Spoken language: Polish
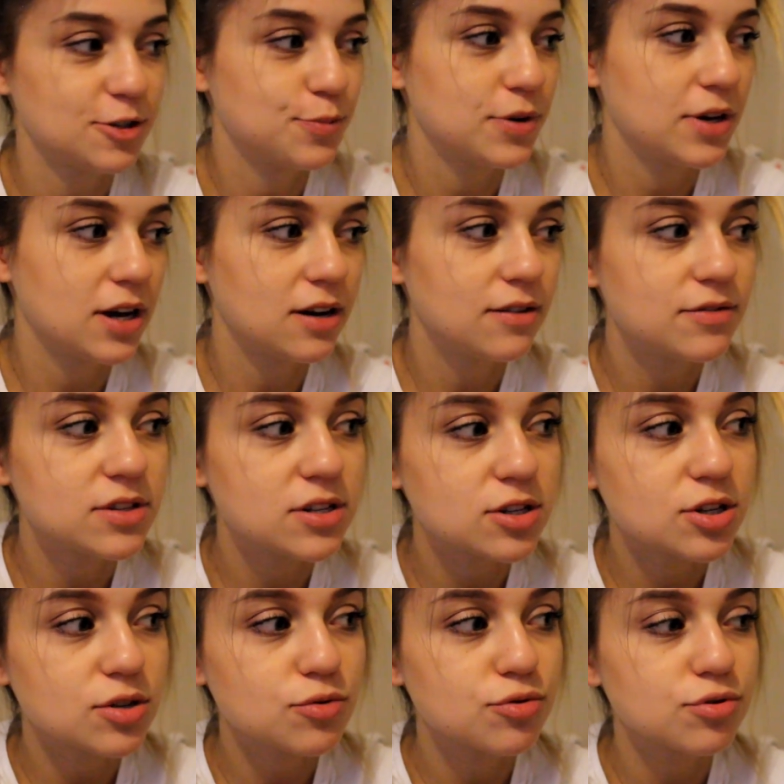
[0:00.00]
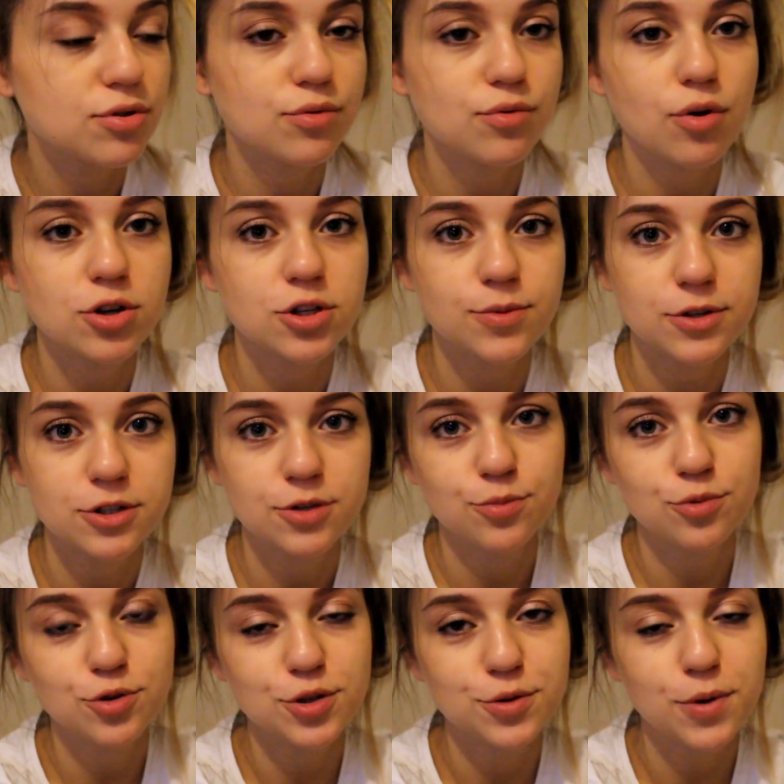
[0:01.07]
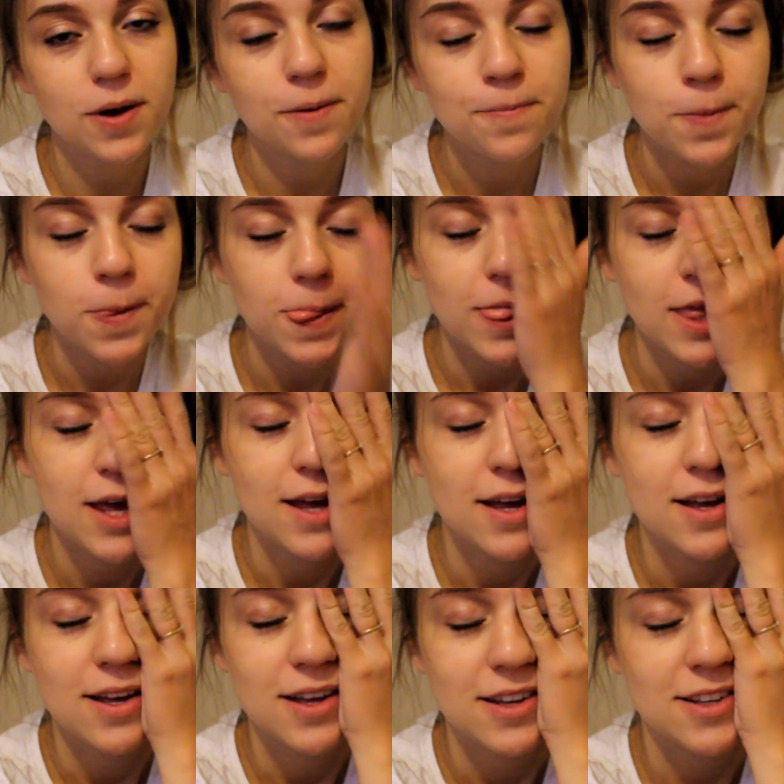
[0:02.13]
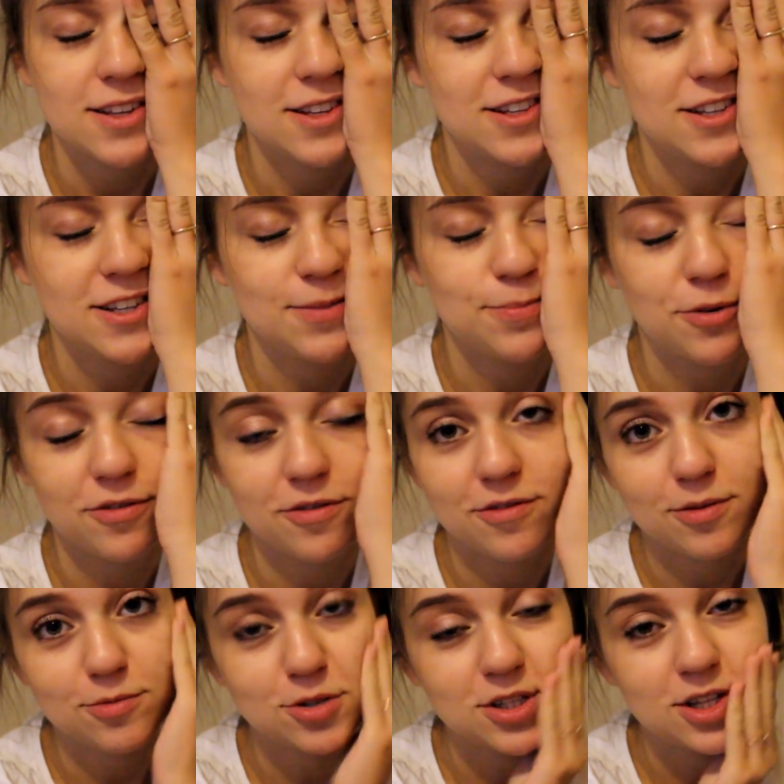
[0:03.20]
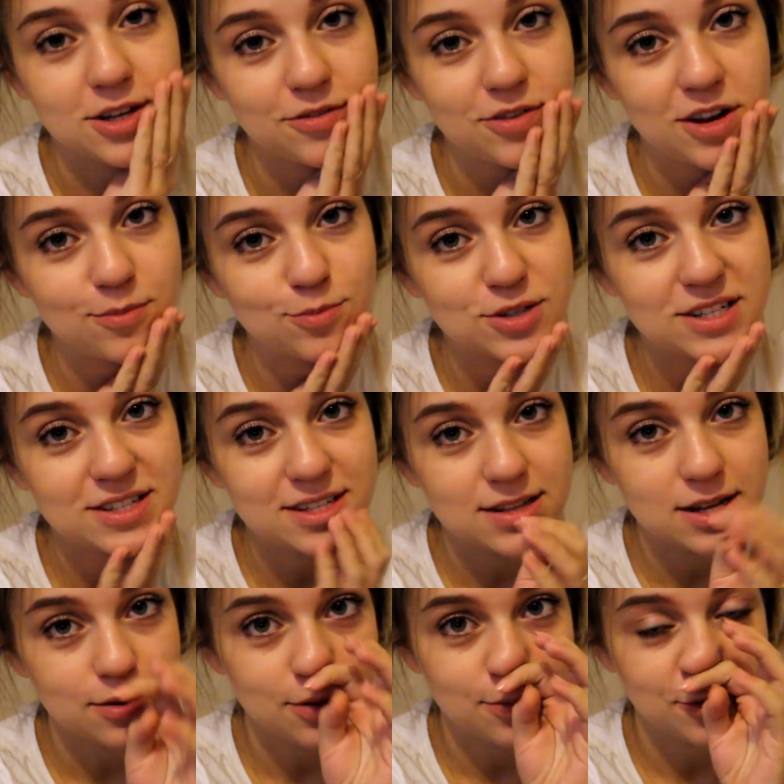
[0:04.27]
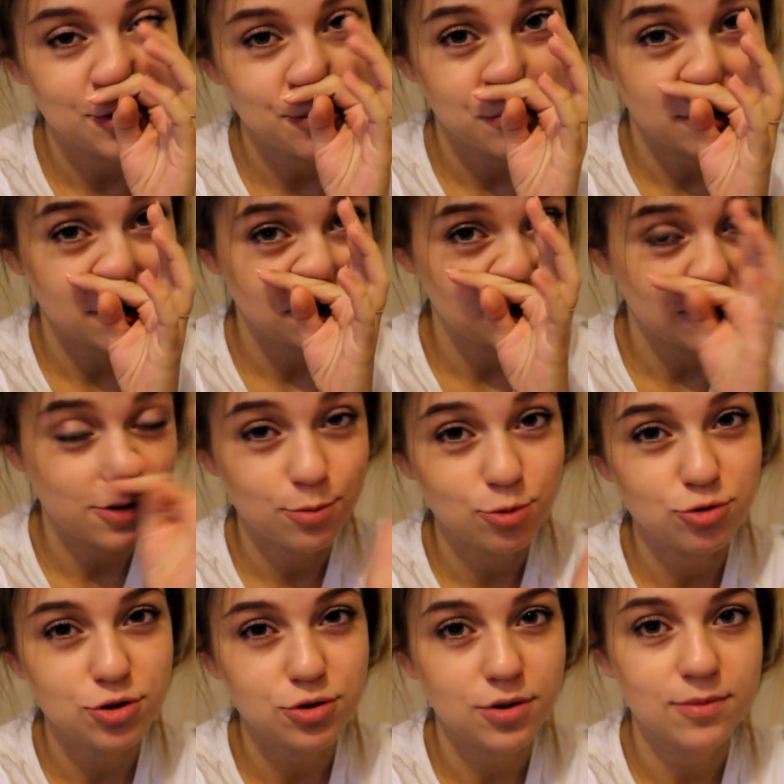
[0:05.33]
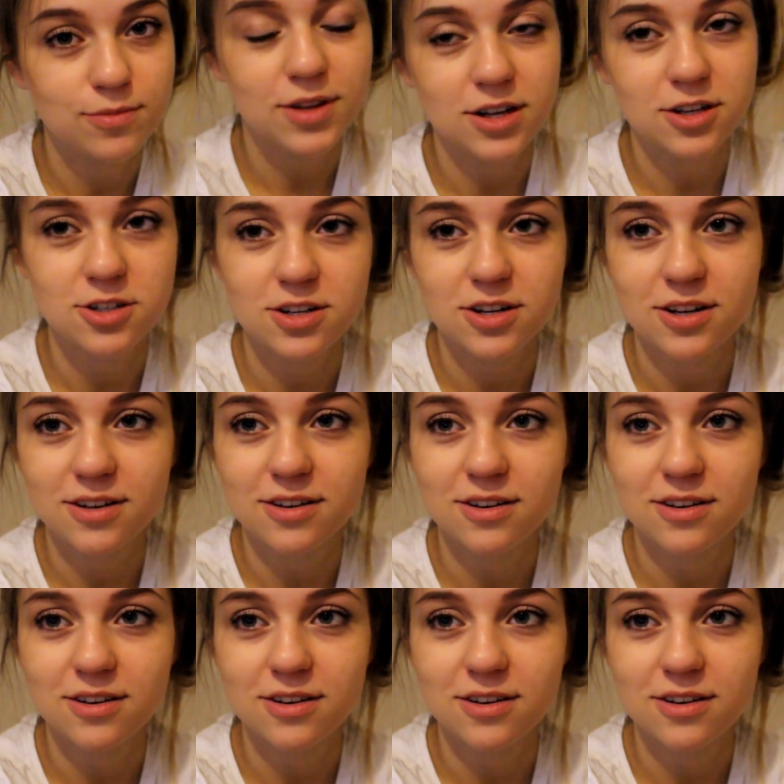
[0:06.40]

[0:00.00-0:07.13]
śpi, ale widzę, że już niedługo się będzie budziła. I powiem Wam, że na chwilę przysnęłam i dopiero się obudziłam, także